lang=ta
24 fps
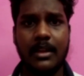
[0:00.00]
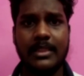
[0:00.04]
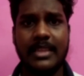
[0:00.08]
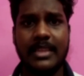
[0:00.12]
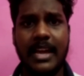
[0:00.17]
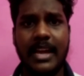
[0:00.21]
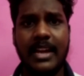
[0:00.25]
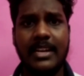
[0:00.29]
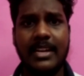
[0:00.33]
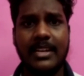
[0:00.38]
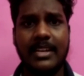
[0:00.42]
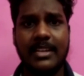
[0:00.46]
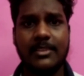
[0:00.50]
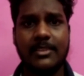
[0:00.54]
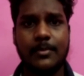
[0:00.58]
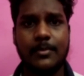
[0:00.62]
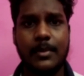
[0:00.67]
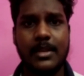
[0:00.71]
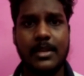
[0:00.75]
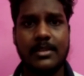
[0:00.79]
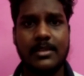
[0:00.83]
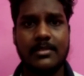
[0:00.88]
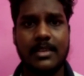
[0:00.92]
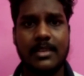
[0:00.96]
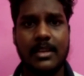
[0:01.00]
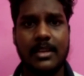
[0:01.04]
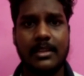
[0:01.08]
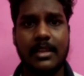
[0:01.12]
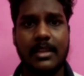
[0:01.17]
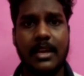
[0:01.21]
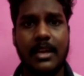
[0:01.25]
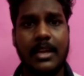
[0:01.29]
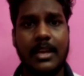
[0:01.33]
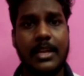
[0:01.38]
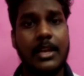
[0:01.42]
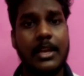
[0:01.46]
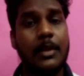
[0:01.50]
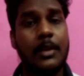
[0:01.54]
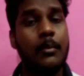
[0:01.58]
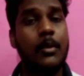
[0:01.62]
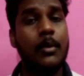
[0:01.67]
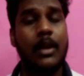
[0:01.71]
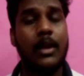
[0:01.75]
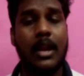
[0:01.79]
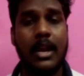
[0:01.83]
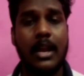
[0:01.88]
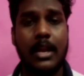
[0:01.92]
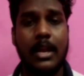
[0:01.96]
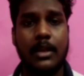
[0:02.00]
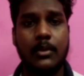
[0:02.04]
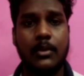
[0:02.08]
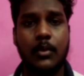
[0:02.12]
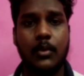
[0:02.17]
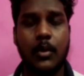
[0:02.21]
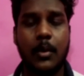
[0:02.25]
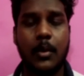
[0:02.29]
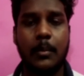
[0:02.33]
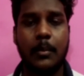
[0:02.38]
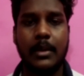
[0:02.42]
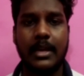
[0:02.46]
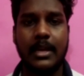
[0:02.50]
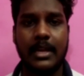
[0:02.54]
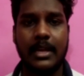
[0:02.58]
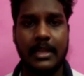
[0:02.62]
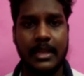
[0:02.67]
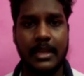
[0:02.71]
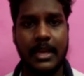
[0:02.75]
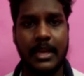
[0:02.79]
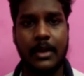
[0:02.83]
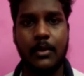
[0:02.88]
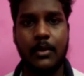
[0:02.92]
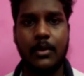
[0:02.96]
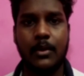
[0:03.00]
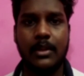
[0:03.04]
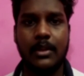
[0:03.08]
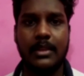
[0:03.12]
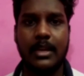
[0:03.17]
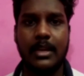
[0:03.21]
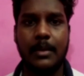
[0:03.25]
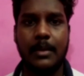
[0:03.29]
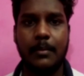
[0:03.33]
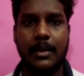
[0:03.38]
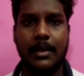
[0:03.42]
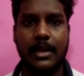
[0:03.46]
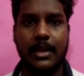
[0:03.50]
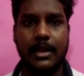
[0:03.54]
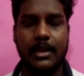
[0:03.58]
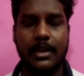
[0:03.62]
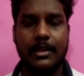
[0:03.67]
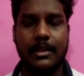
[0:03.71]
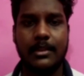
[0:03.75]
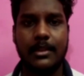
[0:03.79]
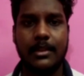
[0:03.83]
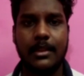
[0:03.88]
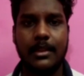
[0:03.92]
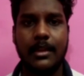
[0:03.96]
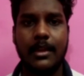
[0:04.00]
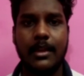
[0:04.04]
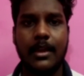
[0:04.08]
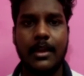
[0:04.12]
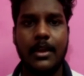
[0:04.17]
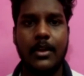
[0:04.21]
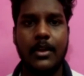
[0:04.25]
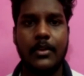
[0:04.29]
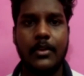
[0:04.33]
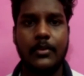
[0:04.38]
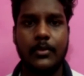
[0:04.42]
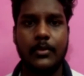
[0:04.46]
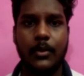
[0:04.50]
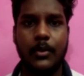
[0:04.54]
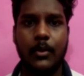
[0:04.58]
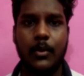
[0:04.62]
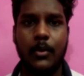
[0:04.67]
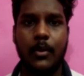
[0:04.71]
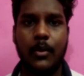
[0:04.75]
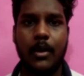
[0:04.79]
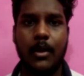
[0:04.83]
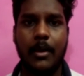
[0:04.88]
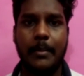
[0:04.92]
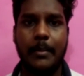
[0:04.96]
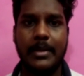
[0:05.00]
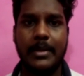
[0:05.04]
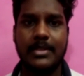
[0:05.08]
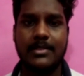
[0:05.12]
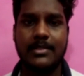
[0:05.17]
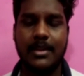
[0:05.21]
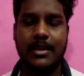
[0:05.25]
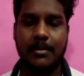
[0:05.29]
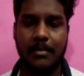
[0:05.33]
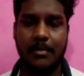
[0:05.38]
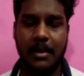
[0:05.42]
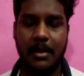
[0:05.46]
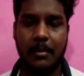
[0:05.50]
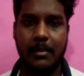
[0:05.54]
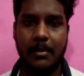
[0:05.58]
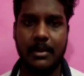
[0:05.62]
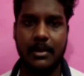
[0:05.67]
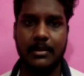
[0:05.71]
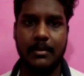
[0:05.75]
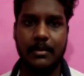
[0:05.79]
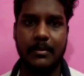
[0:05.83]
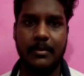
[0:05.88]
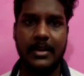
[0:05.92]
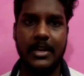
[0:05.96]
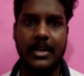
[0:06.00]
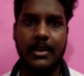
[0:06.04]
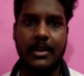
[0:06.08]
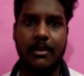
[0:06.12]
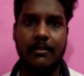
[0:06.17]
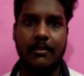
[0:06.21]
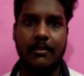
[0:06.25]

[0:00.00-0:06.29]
தியேட்டர் எக்ஸ்பீரியன்ஸாக இருந்தால் இன்னமும் நல்லா இருந்திருக்கும் அப்படிங்கிறது என்னுடைய தனிப்பட்ட கருத்து ஸோ அமேசான் ப்ரைமில் அந்த வீடியோ